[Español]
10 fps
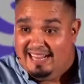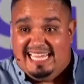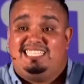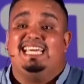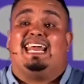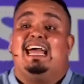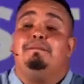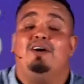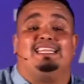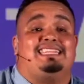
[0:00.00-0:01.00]
Y si
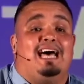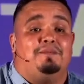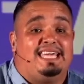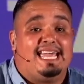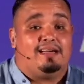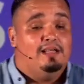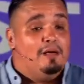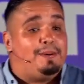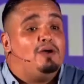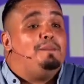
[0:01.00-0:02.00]
creemos está bien,
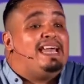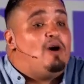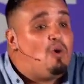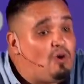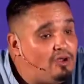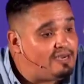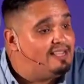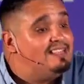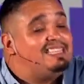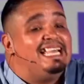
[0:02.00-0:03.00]
pero mejor
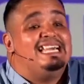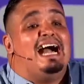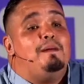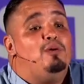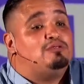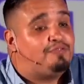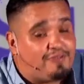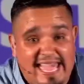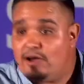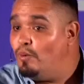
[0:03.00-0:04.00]
tengamos
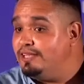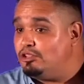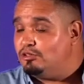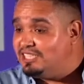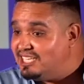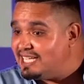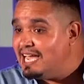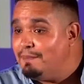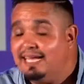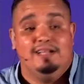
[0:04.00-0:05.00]
fe. ¿Cuántos dicen
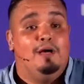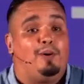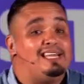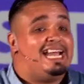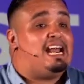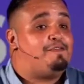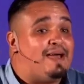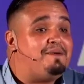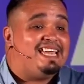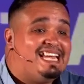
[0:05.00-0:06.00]
amén? Porque la fe
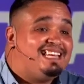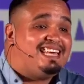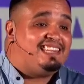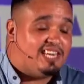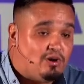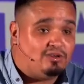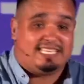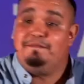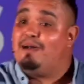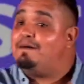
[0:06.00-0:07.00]
viene de Dios y
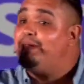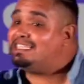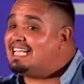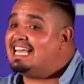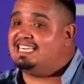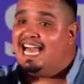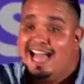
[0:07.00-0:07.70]
va más allá.